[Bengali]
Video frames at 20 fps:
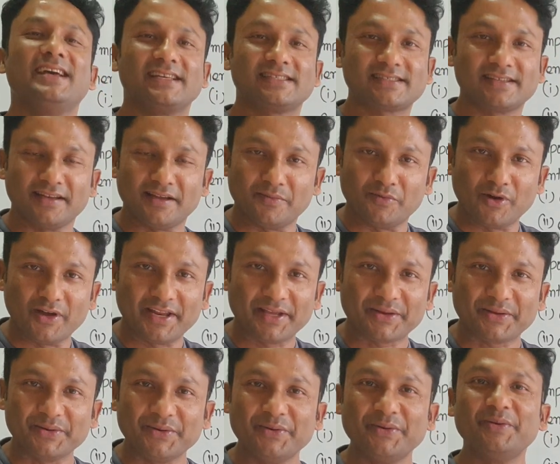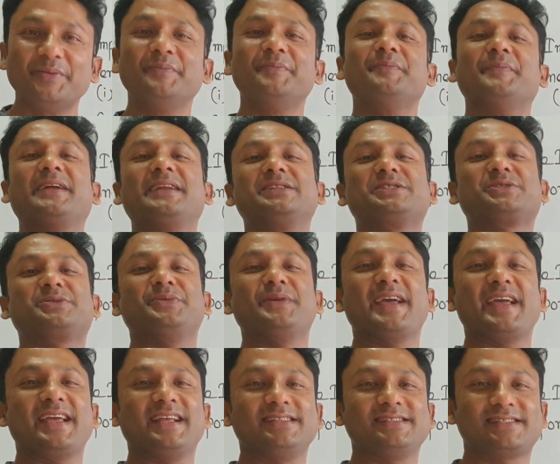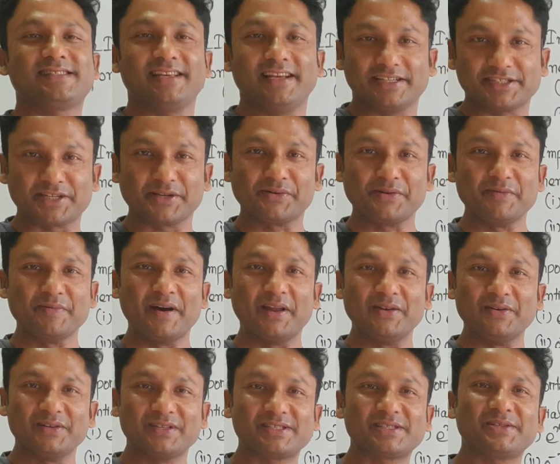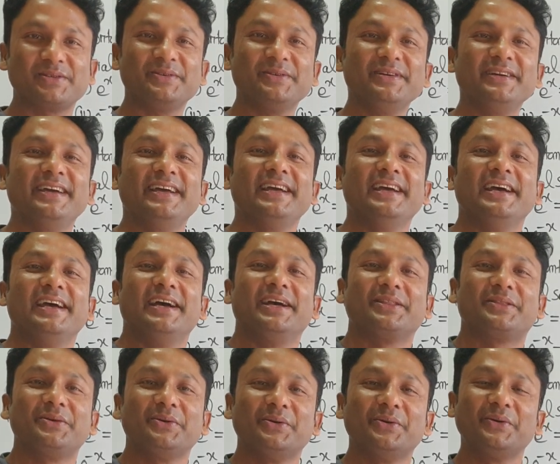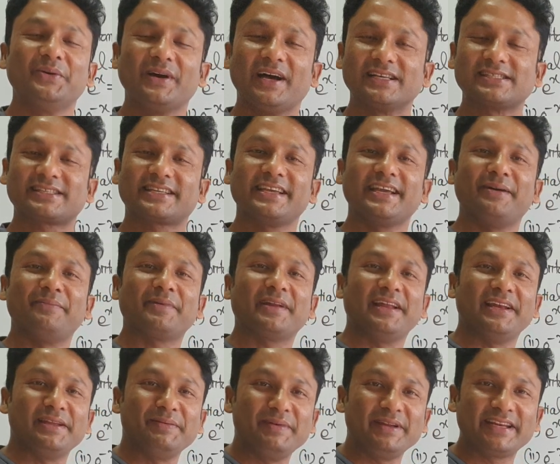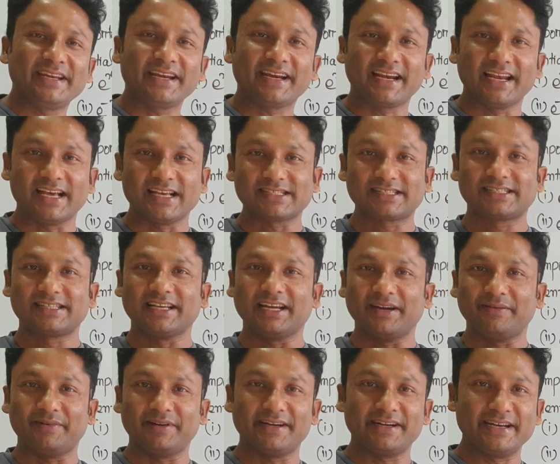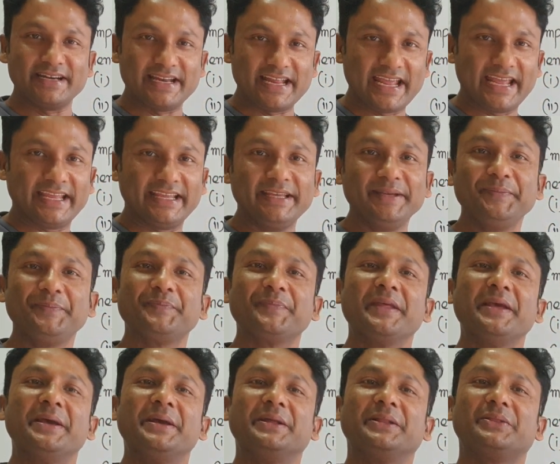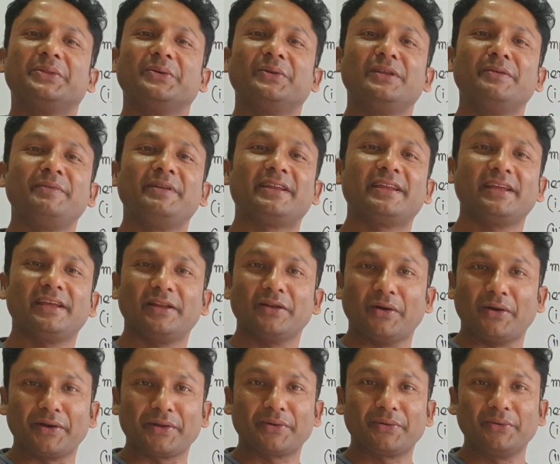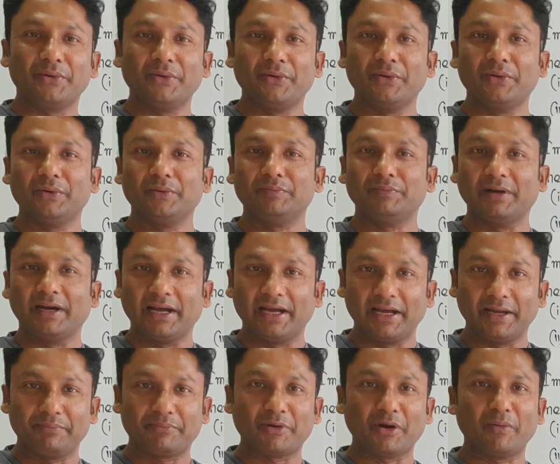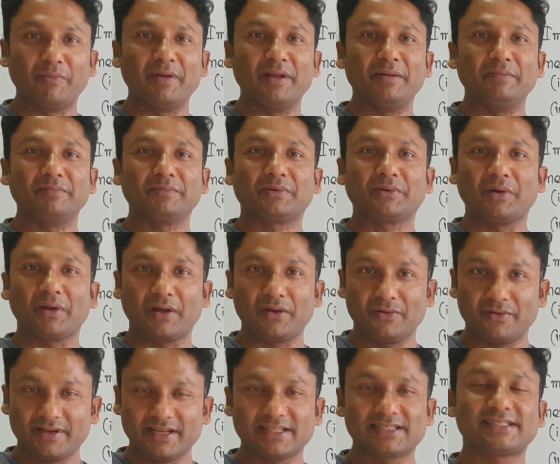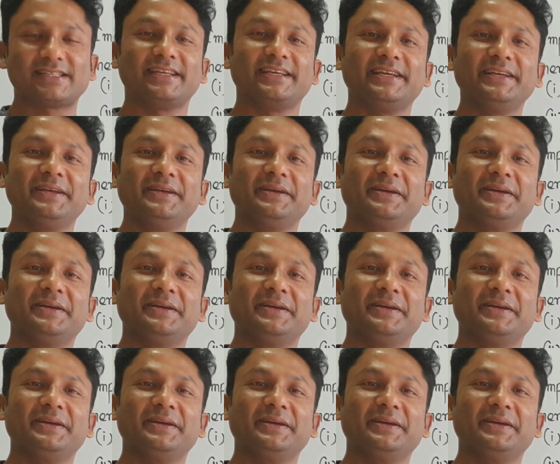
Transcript: আসসালামু আলাইকুম মাই স্টুডেন্টস আশা করি ভালো আছো তো আজকে আমরা লিমিটের ক্লাস আবার নেই তো লিমিটের অনেকগুলো প্রবলেম করা হয়েছে